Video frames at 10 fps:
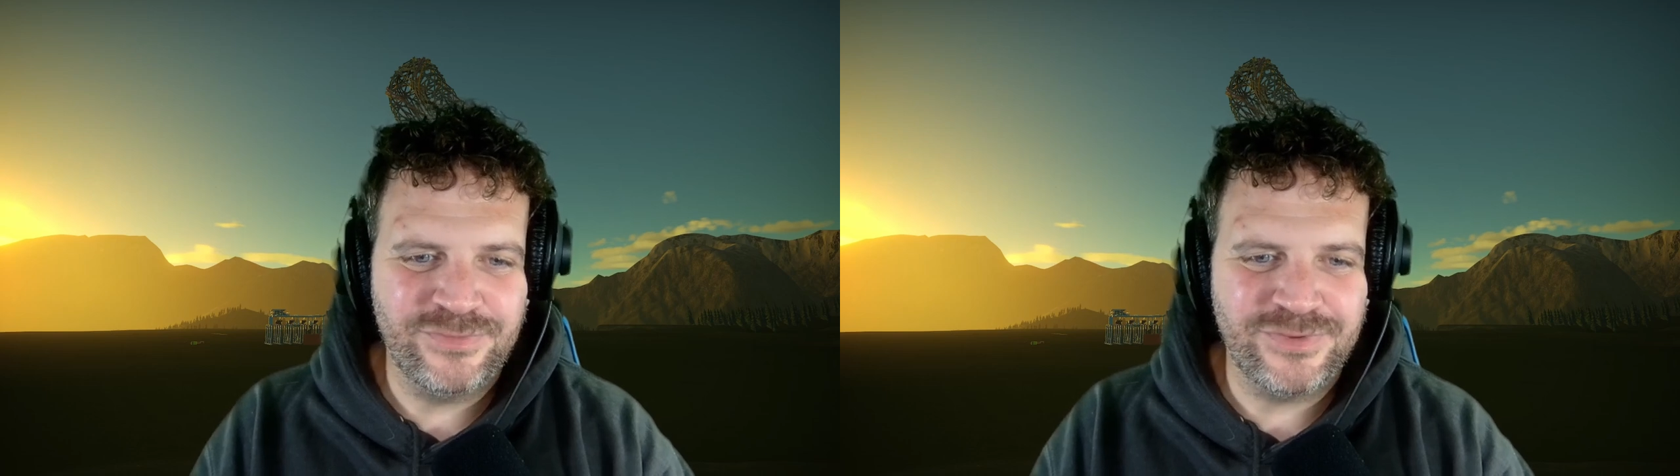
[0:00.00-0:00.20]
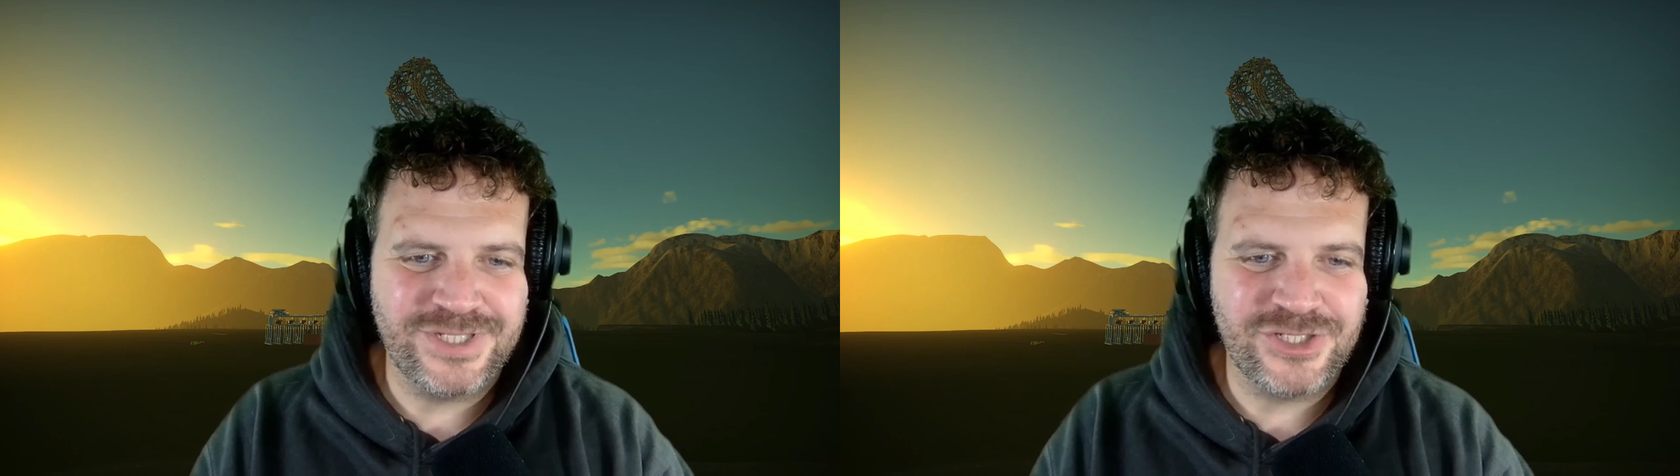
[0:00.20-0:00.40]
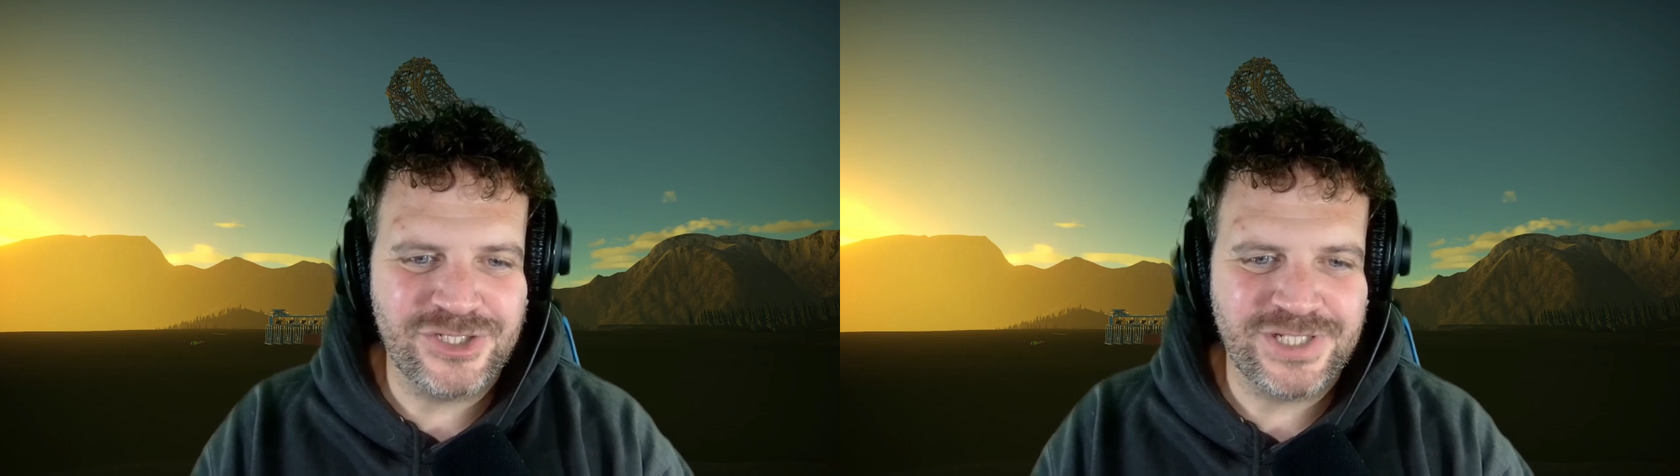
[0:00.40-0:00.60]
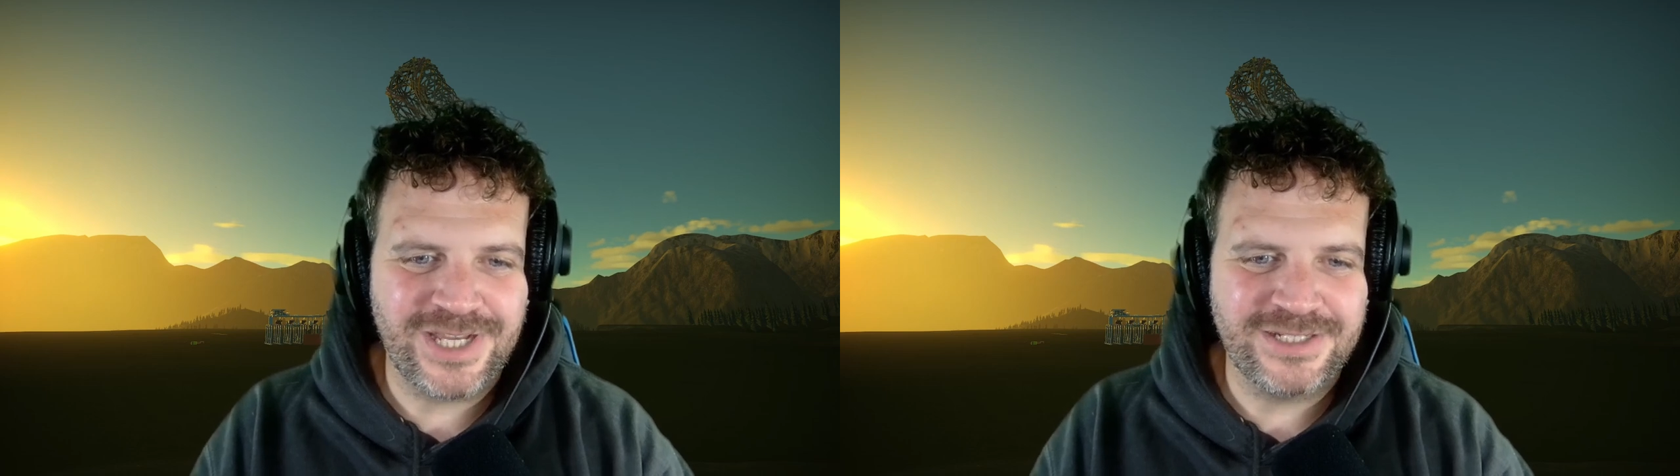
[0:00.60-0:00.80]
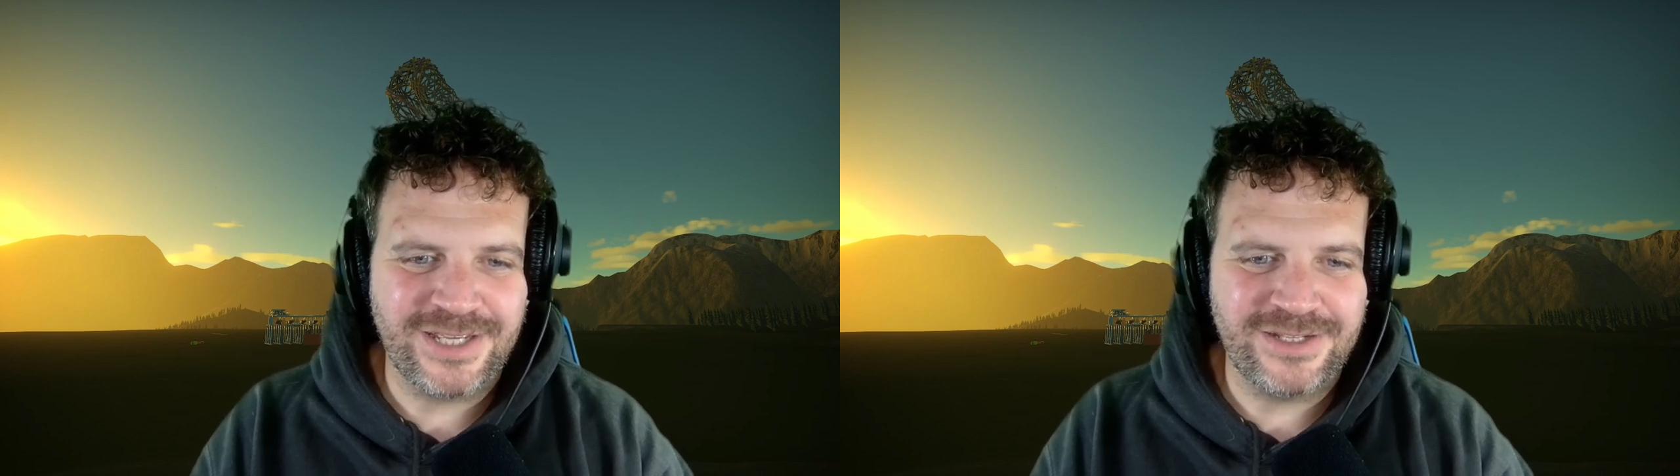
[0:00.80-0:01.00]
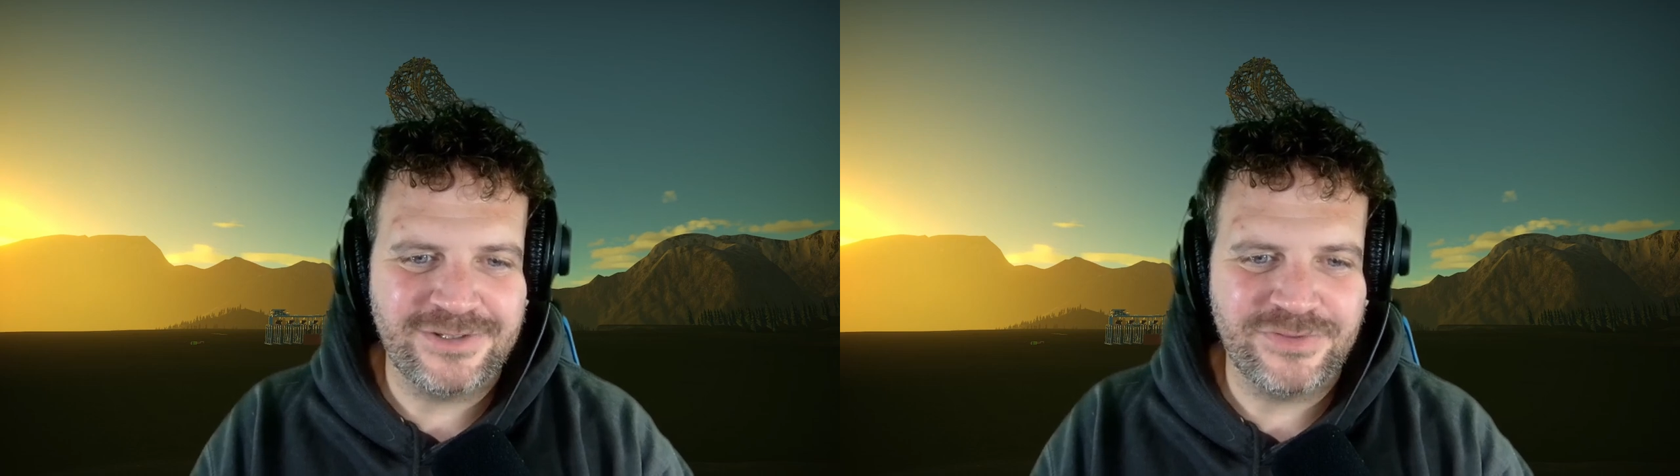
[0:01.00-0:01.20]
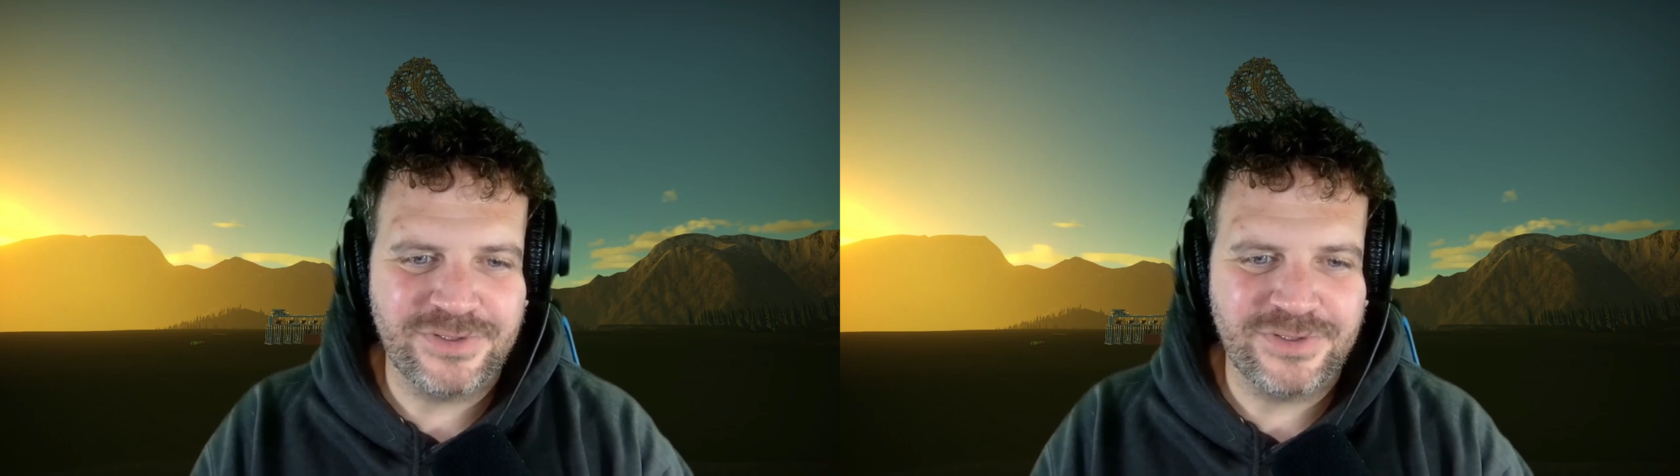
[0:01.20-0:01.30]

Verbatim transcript: für den Start ein,